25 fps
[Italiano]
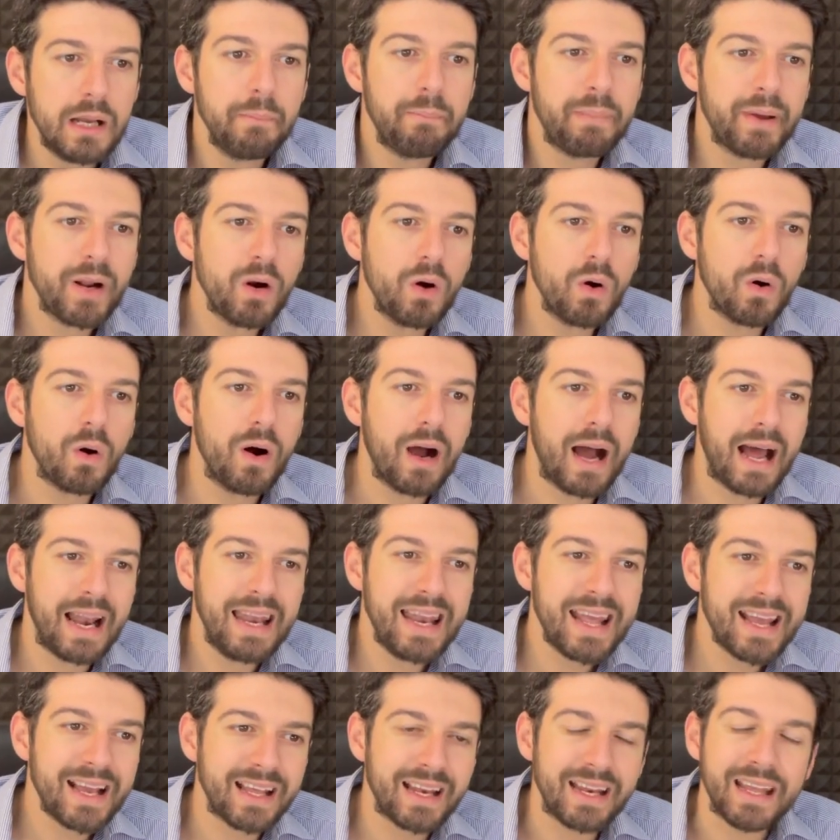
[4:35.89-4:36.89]
Però
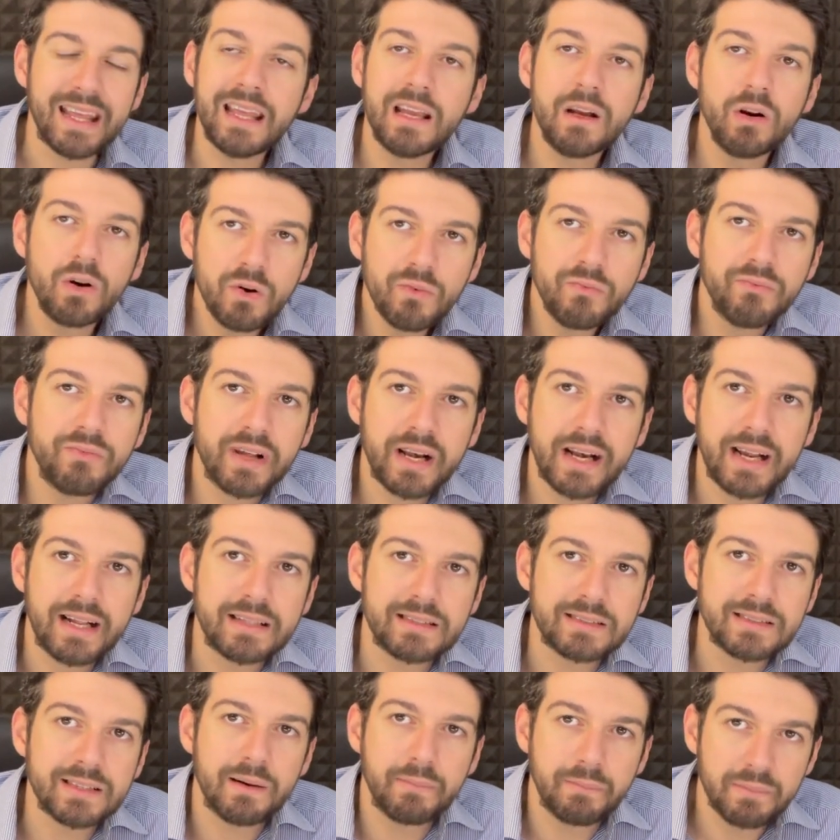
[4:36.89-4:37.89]
Allegri in
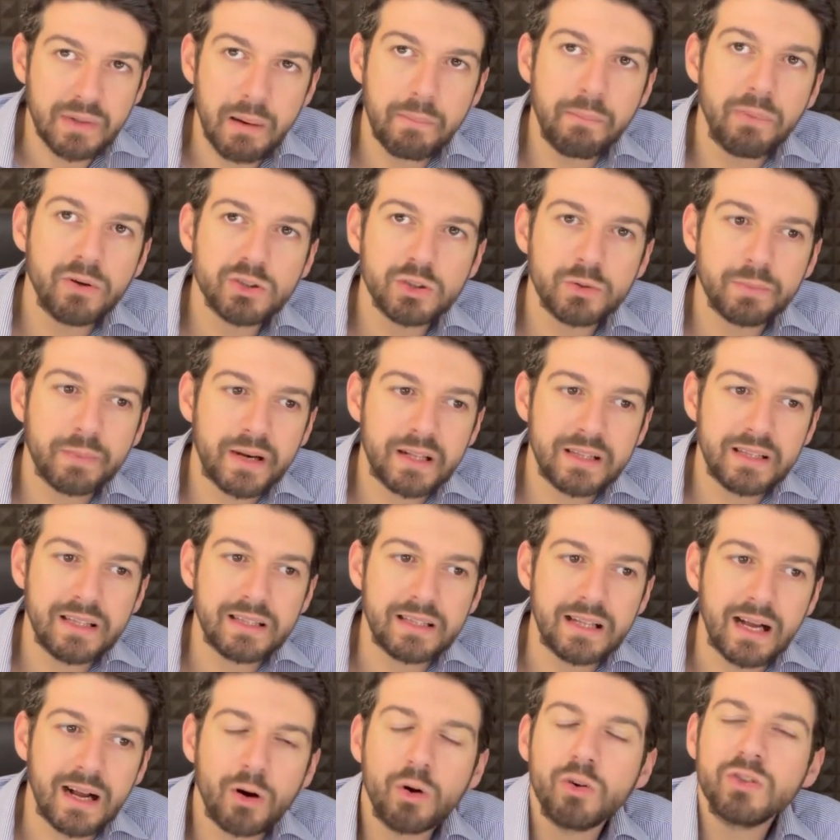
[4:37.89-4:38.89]
conferenza, nel post
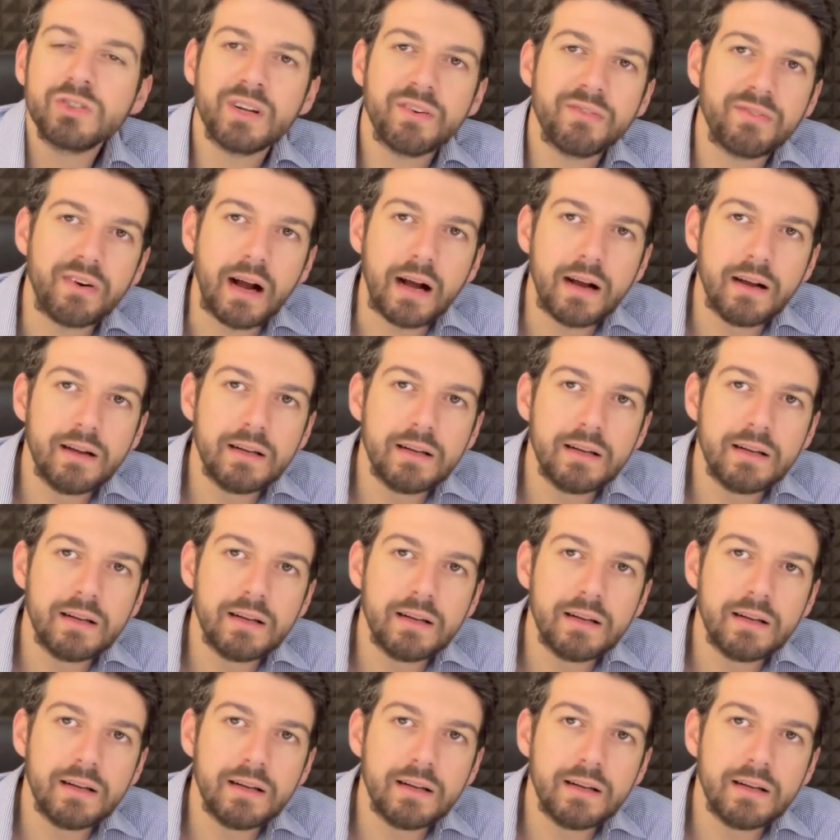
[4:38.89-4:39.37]
partita, cosa fa?